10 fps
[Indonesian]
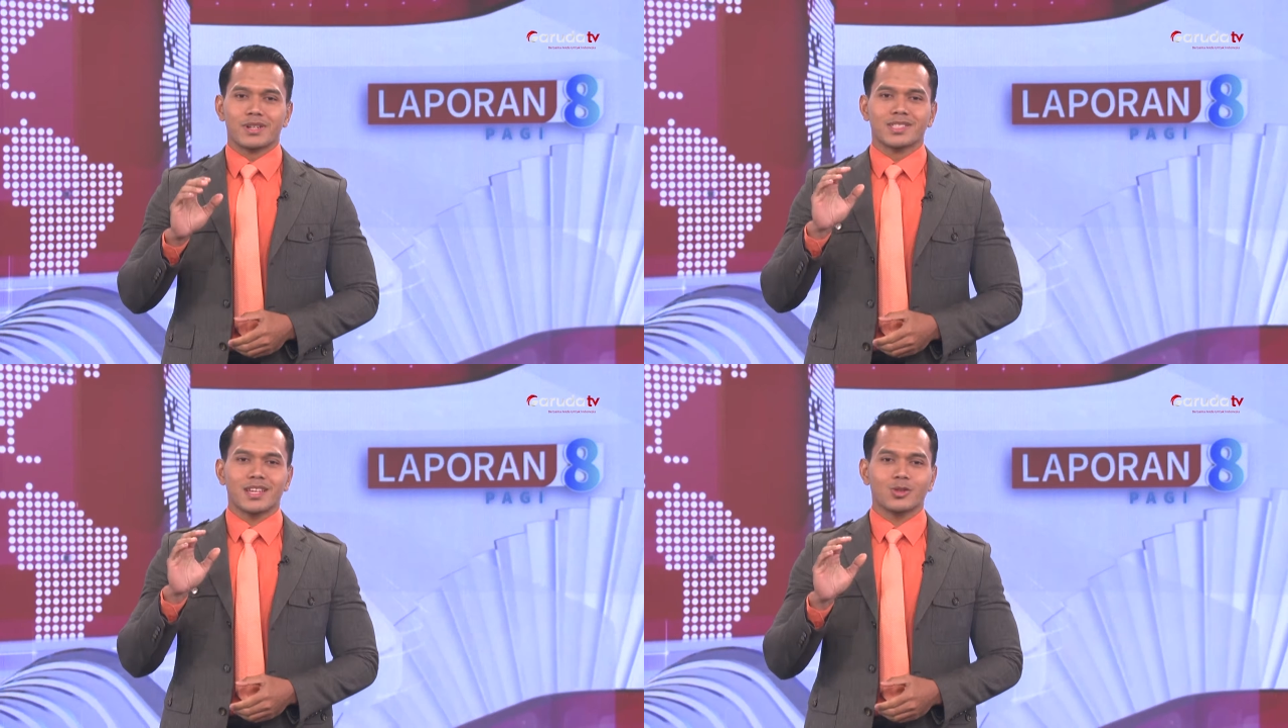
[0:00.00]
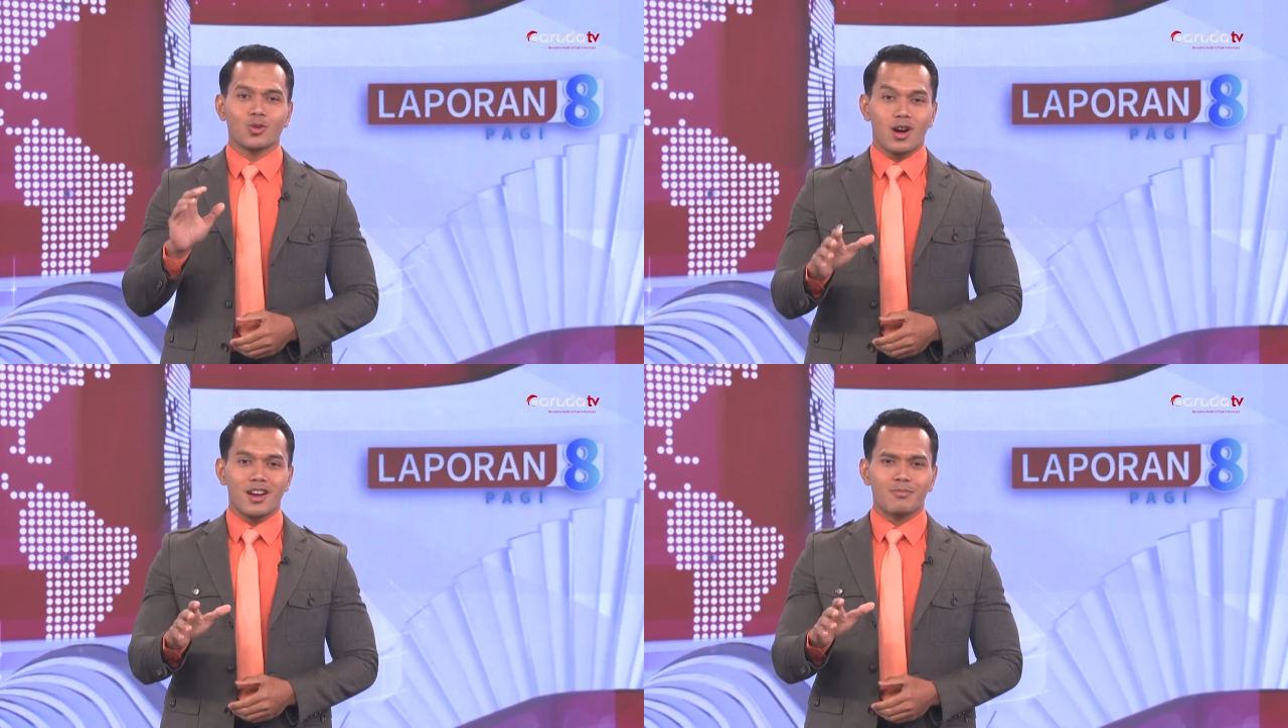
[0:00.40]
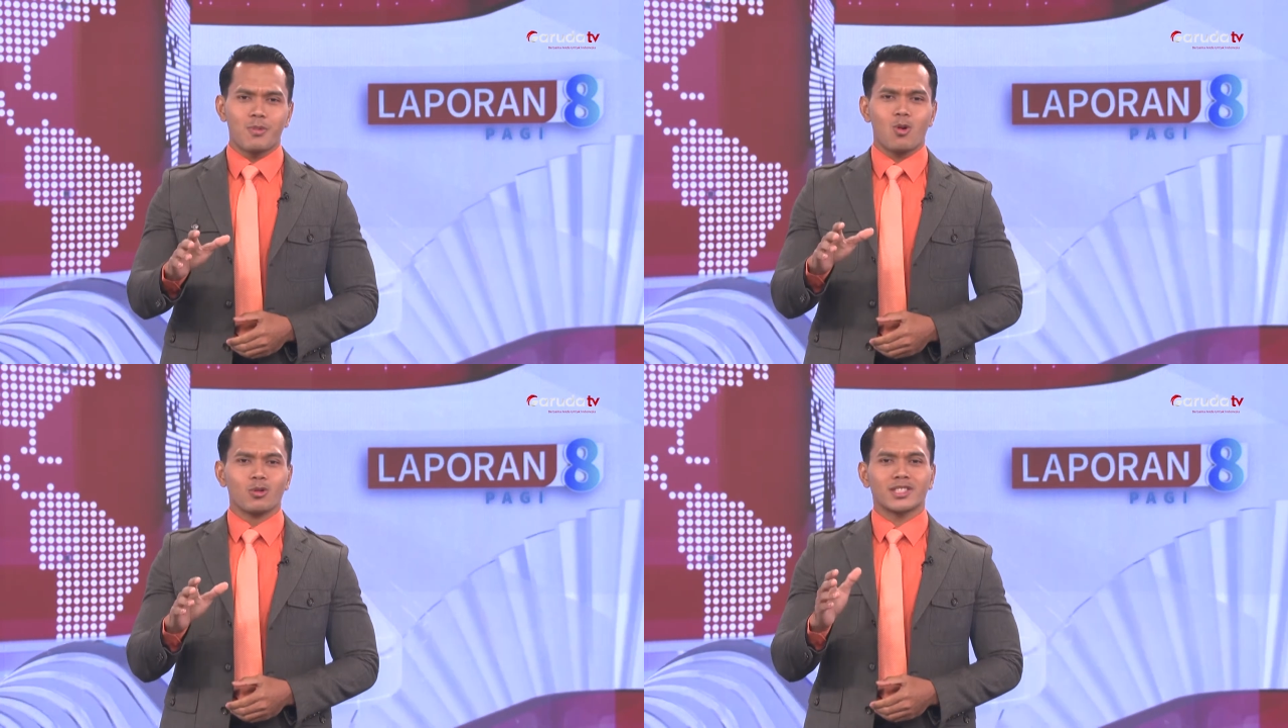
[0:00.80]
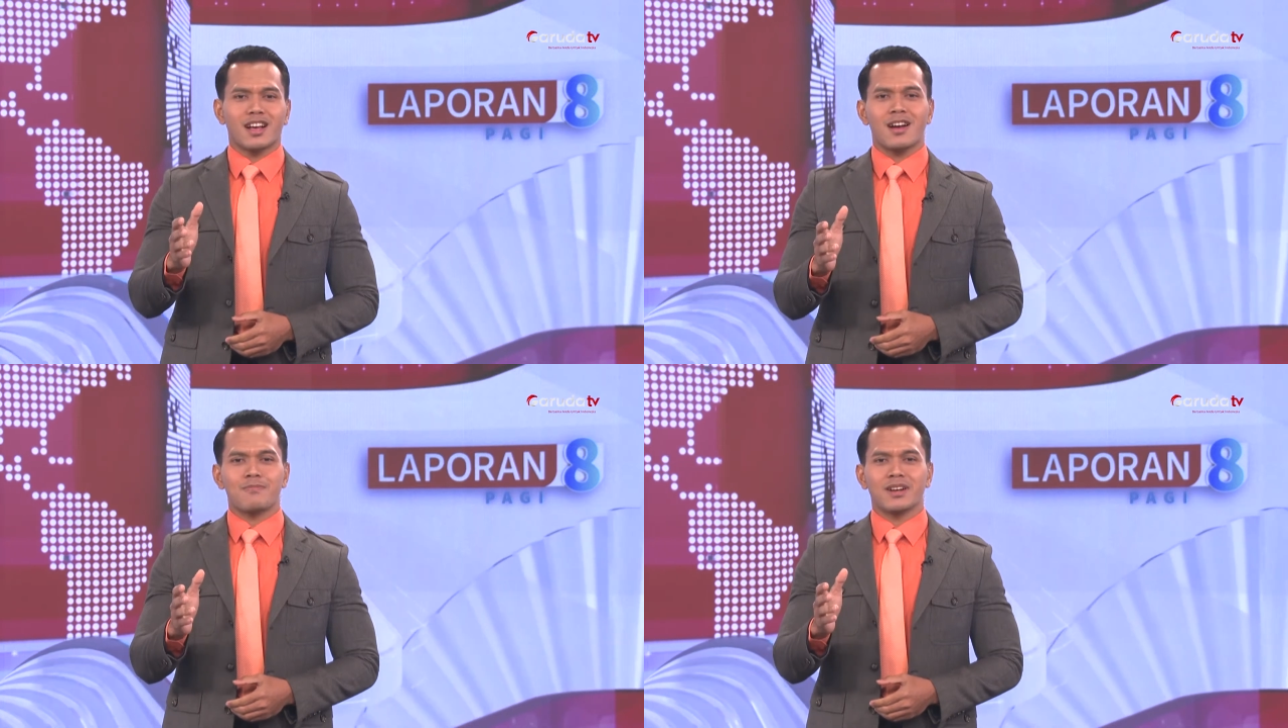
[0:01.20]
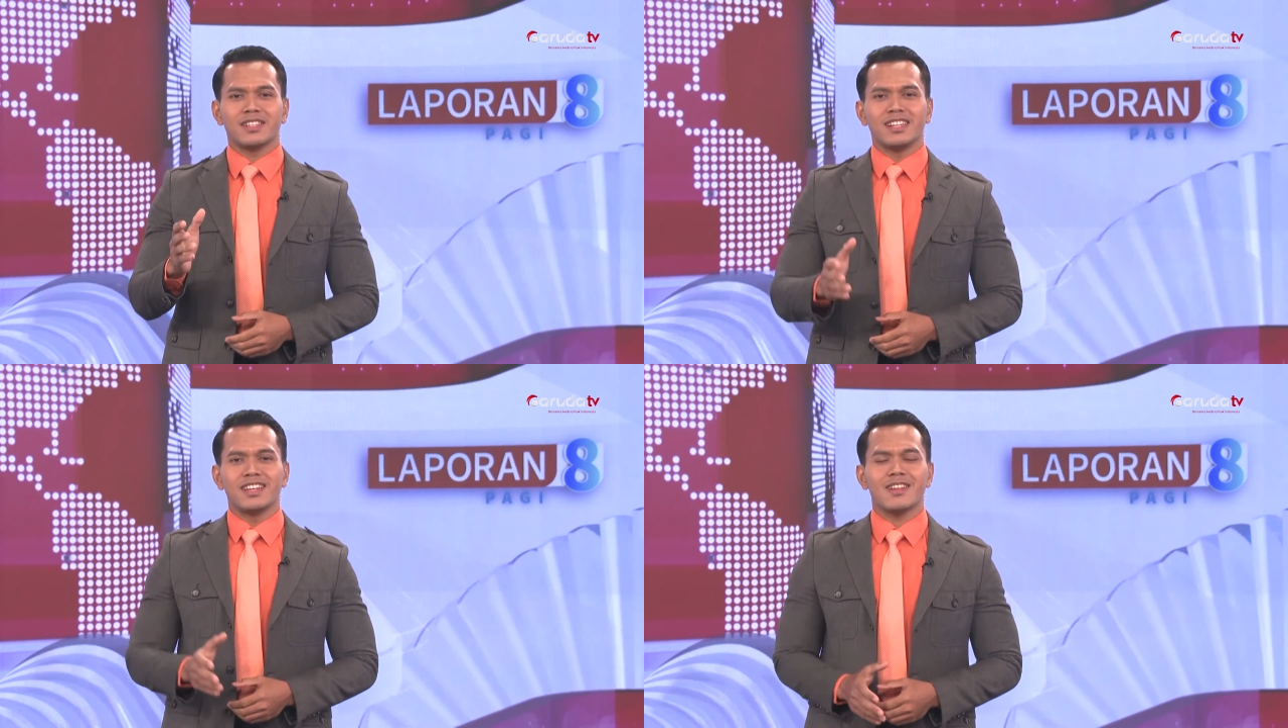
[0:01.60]
Persatuan Pengusaha
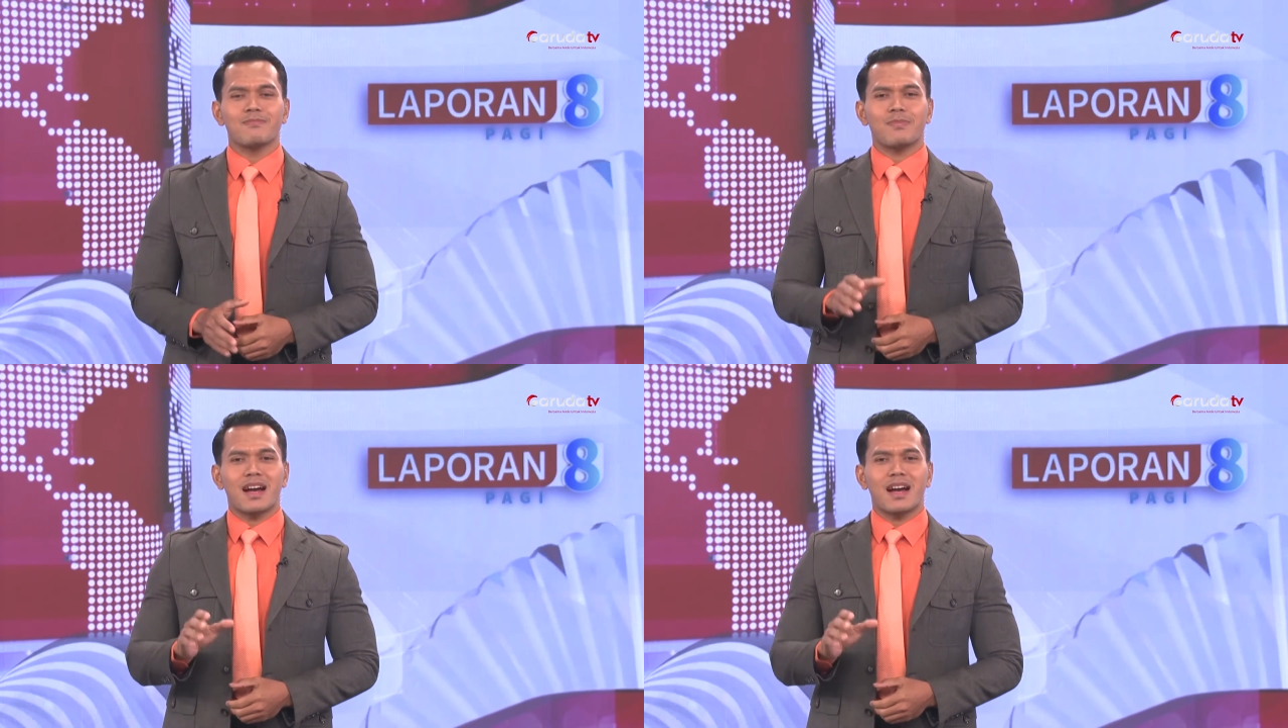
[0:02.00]
Penggilingan